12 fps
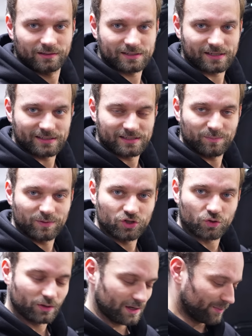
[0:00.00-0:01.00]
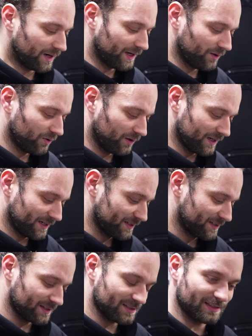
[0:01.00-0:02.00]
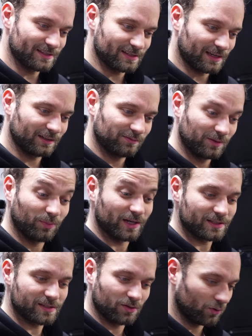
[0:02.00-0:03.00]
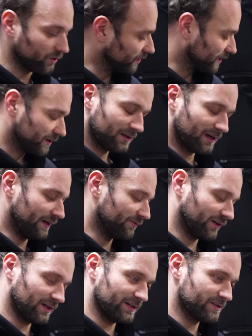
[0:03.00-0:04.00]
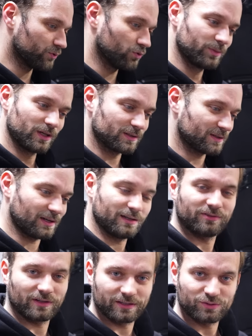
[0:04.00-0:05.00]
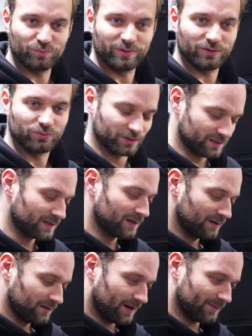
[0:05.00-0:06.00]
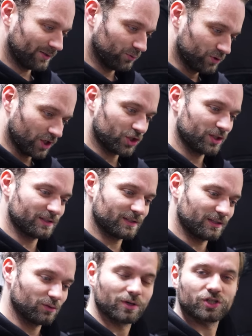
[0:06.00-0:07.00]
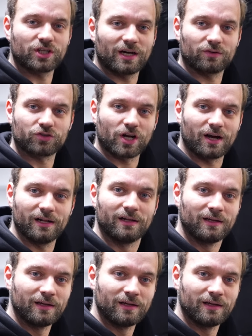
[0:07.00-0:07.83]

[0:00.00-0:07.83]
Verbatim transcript: Das heißt, ich bin schon der Meinung, dass das in Sachen Vibration kein Vergleich zu Gummi ist, kein Vergleich zu PU ist, aber der Unterschied ist gegenüber Stahl auf Stahl.